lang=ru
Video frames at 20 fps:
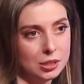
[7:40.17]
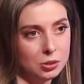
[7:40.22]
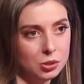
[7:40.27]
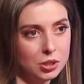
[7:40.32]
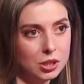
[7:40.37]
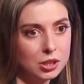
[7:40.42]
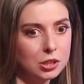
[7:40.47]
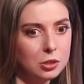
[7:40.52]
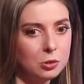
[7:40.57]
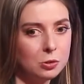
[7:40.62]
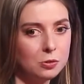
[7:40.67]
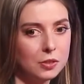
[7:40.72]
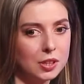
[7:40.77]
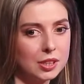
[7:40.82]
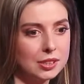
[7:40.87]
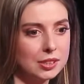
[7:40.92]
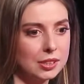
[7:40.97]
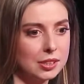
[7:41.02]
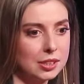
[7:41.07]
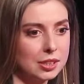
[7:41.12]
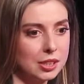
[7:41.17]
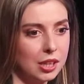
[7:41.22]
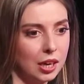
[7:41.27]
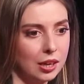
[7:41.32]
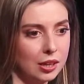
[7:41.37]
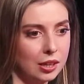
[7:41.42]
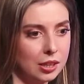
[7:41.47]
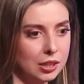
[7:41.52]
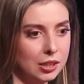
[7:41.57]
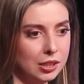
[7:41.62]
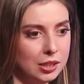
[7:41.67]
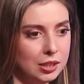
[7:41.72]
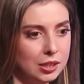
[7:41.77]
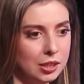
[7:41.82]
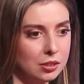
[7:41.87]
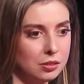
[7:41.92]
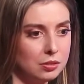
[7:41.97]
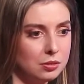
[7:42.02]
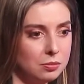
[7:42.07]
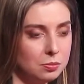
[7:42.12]
Но если у вас старый и
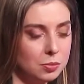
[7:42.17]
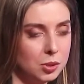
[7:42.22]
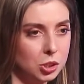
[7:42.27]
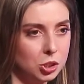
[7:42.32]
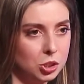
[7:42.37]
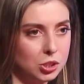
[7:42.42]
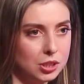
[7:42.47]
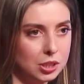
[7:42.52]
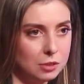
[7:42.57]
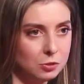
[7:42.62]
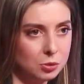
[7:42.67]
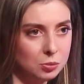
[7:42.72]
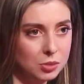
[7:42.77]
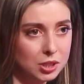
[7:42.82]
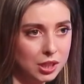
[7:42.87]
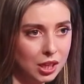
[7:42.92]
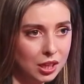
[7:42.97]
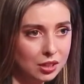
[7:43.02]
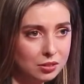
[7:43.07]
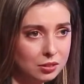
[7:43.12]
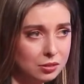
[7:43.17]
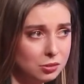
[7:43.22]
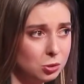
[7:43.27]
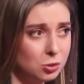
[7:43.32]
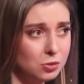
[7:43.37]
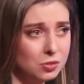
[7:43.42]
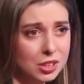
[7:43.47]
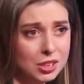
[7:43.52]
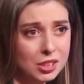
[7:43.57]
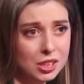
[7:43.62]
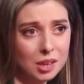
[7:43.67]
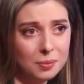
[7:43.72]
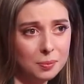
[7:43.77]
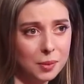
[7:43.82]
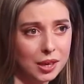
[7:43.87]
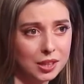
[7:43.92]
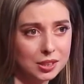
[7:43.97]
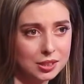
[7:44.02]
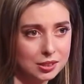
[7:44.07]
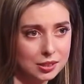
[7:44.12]
нет причин его менять, то вы не
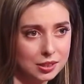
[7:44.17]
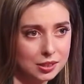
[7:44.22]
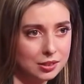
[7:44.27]
обязаны.